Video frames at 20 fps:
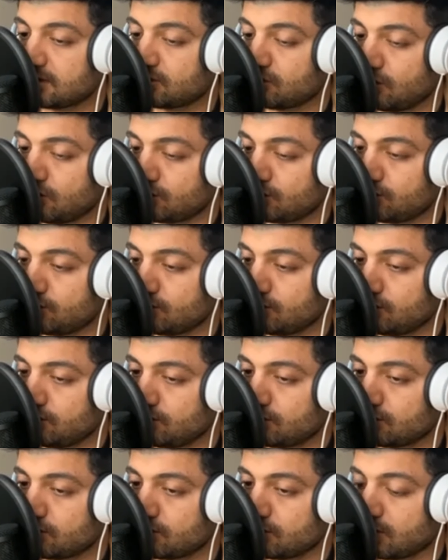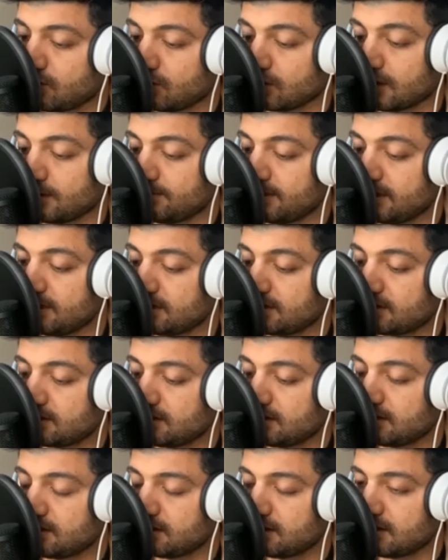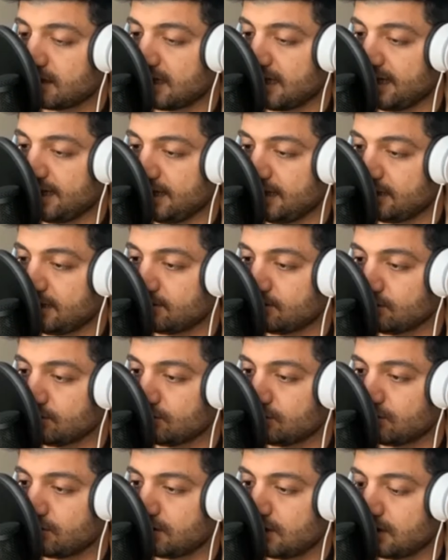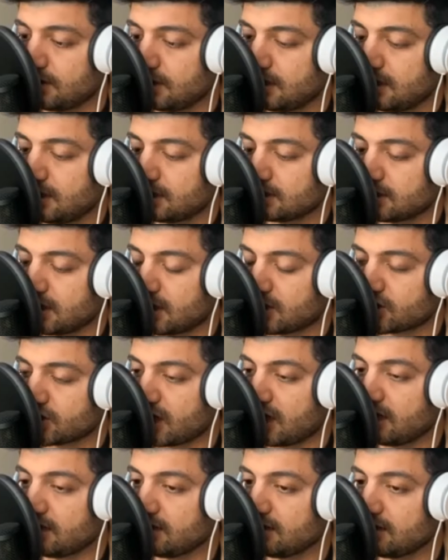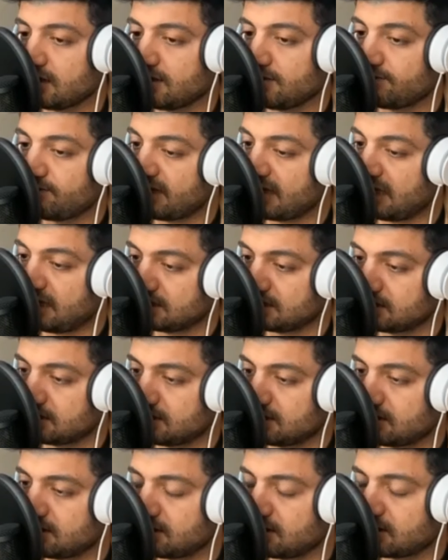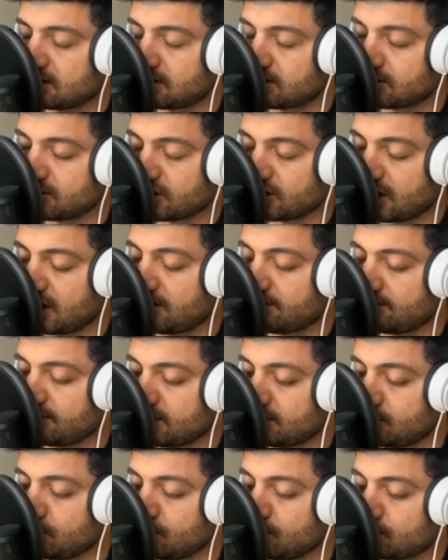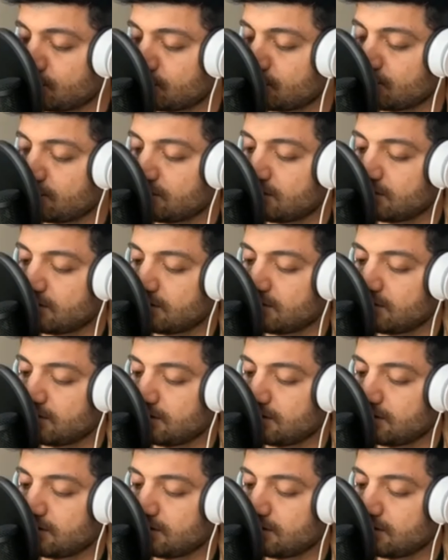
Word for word: Farz et körsün, olabilir. El ele tut, taş al ve at, kafiri bulur.